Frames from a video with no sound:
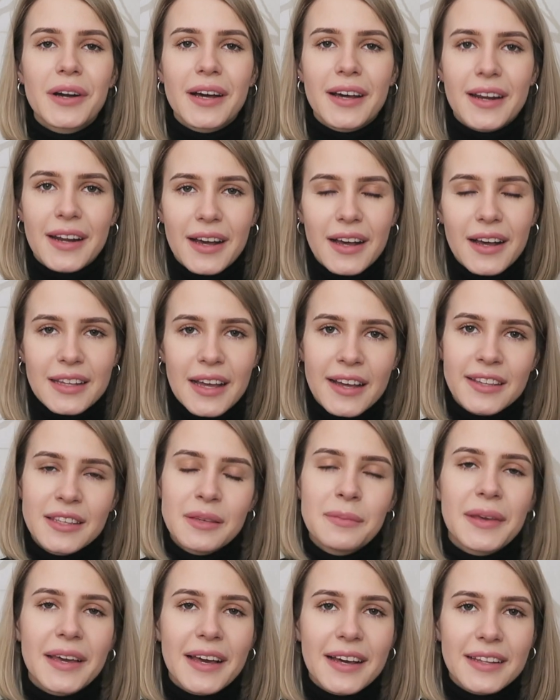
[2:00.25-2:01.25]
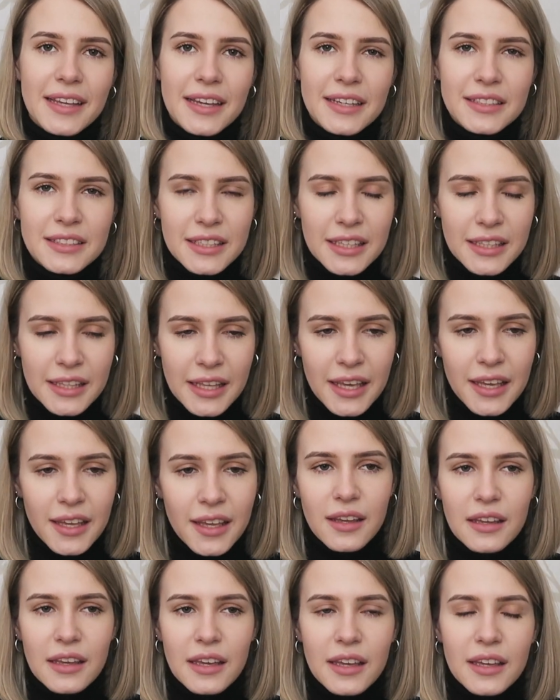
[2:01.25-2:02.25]
からアニメが大好き
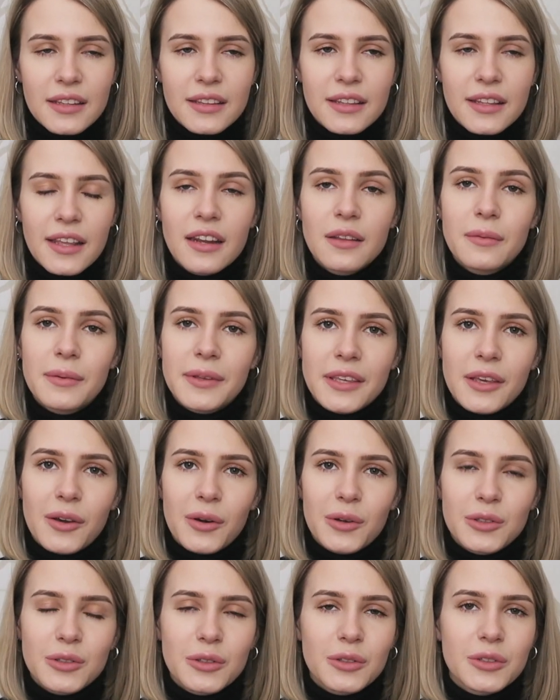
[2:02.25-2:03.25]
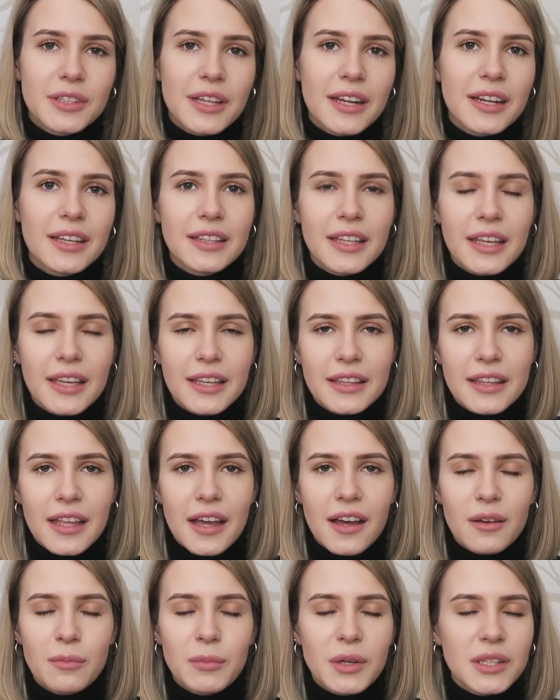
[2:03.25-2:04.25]
で、えー、テレビに放送されてい
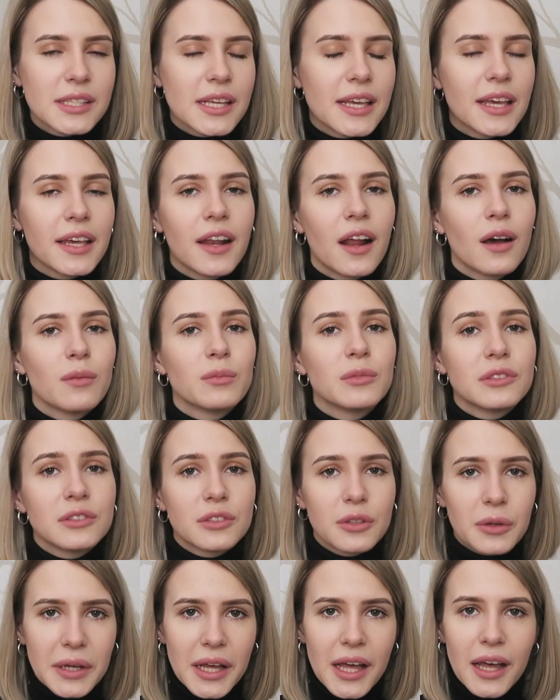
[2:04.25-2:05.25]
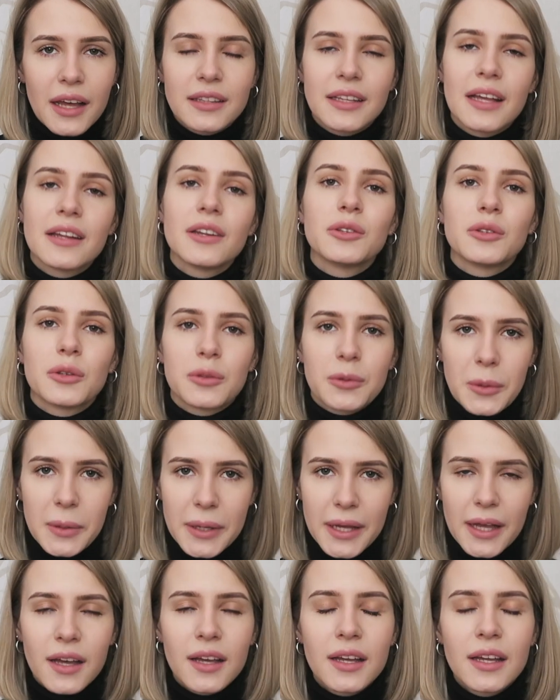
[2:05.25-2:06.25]
た、まあ、セーラームーンとかナルトと
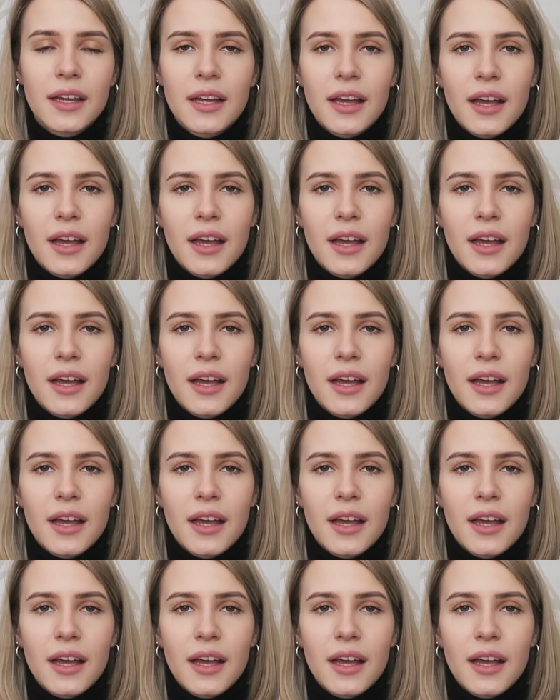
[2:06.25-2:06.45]
か